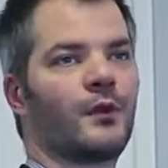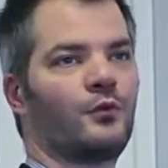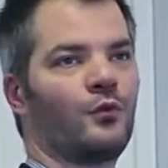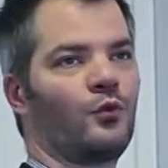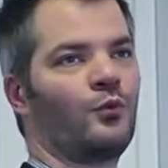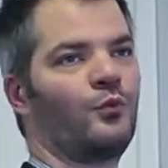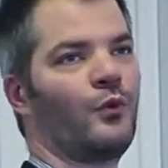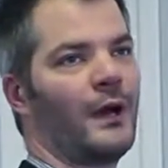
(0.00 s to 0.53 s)

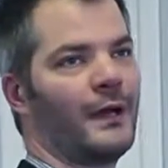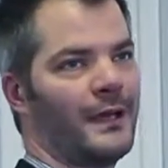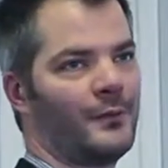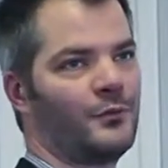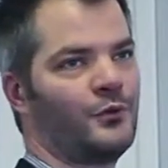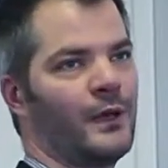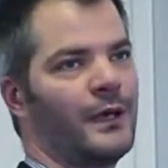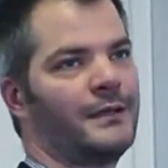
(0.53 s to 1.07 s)
Donc on pourra
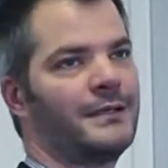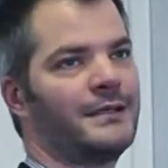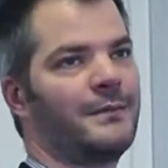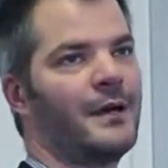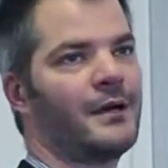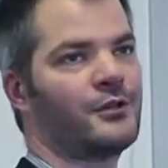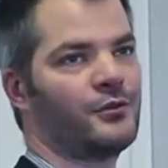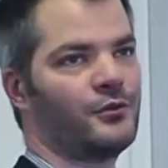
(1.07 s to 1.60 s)
capturer des
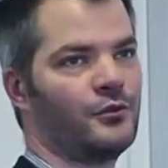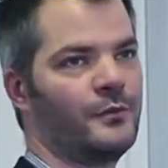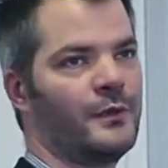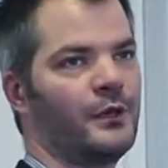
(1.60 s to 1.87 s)
images du